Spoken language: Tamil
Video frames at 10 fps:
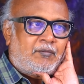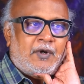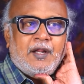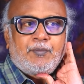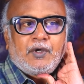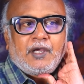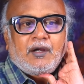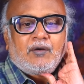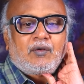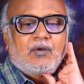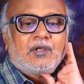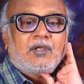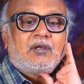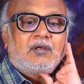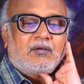மன்னிப்பு கேட்கணும்
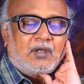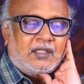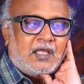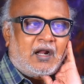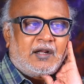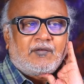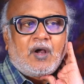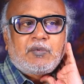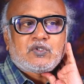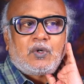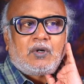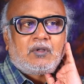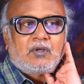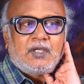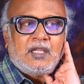அந்த ஆர்டரை வாபஸ்
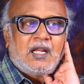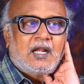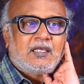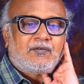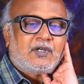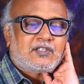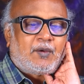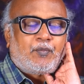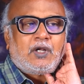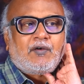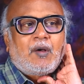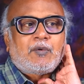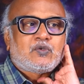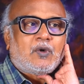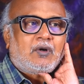வாங்கணும் இல்லைன்னா இவங்க சப்போர்ட்டை
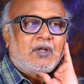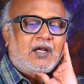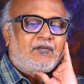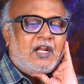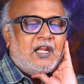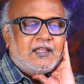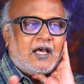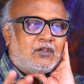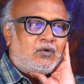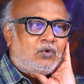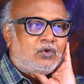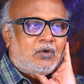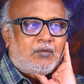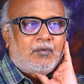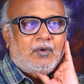வாபஸ் வாங்கணும் நாங்கள் வெளியிலேருந்து ஆதரவு
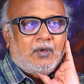கொடுக்குறோம்